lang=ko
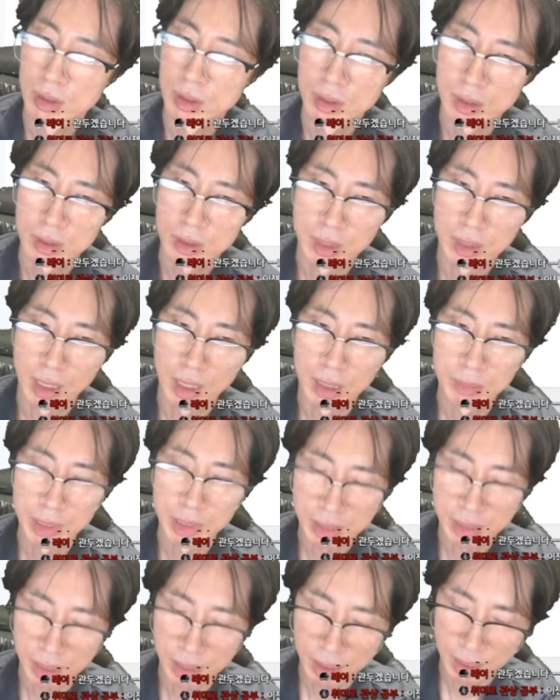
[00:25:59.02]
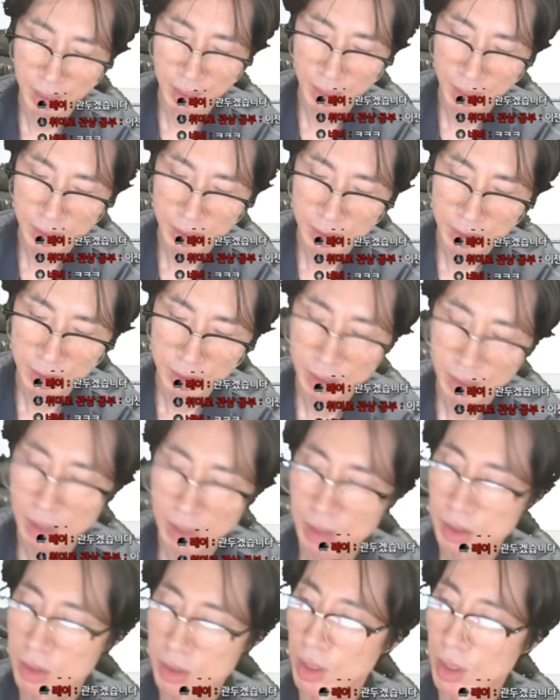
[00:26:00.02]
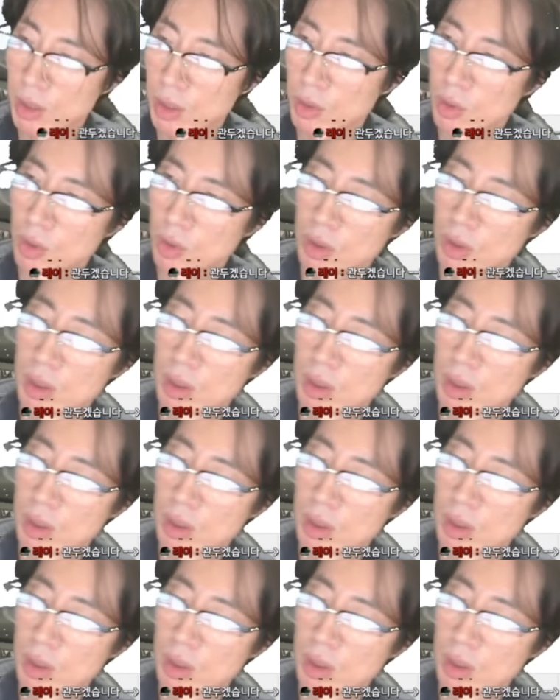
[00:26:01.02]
그 다음에 제가 실제로